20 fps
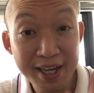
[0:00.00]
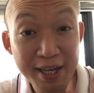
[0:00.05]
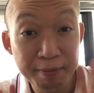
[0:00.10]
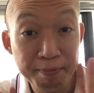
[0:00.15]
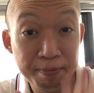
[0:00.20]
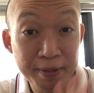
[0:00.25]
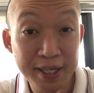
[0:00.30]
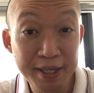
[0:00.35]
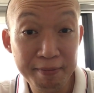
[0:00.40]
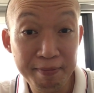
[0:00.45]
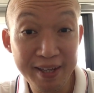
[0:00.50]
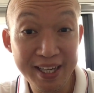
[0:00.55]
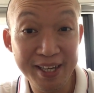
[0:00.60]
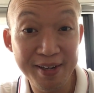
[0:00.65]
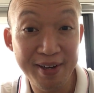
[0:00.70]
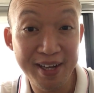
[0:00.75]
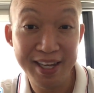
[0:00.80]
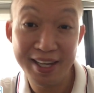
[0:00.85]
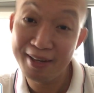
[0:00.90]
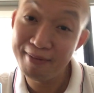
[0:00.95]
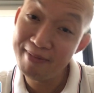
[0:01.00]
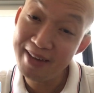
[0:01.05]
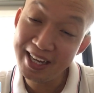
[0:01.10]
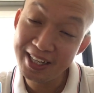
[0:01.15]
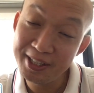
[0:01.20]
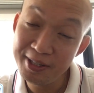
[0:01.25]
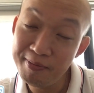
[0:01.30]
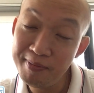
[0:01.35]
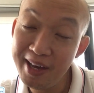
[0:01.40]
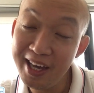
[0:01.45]
kapipi! Welcome
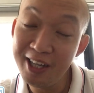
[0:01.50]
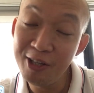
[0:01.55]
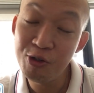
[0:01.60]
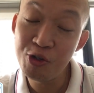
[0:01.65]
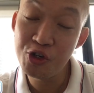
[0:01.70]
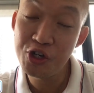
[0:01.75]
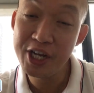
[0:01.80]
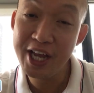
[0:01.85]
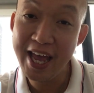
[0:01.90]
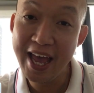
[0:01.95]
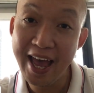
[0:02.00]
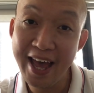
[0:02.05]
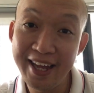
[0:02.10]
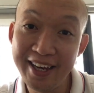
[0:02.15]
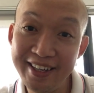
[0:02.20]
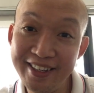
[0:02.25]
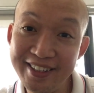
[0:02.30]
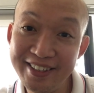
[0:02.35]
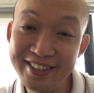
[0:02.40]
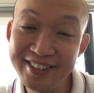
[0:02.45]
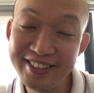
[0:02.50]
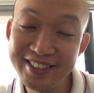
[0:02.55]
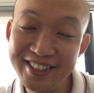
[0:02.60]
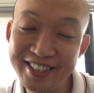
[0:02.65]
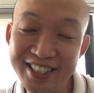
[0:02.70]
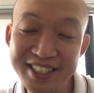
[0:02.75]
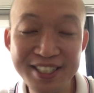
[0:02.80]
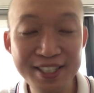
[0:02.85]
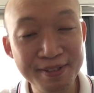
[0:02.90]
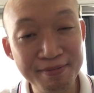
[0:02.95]
back to my channel!
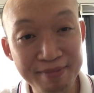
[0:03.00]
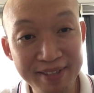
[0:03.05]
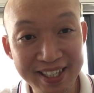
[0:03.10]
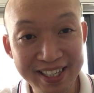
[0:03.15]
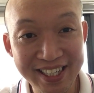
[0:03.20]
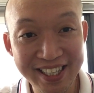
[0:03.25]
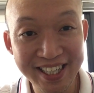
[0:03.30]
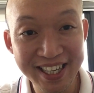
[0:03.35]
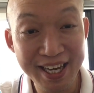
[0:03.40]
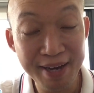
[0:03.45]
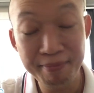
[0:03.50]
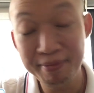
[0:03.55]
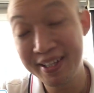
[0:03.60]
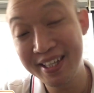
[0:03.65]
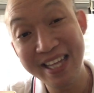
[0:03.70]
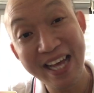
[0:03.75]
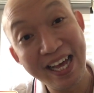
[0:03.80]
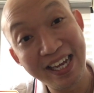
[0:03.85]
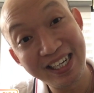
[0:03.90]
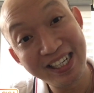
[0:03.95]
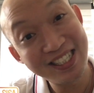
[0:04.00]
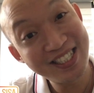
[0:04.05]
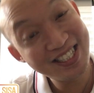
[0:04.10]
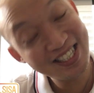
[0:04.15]
It's me, Kapitana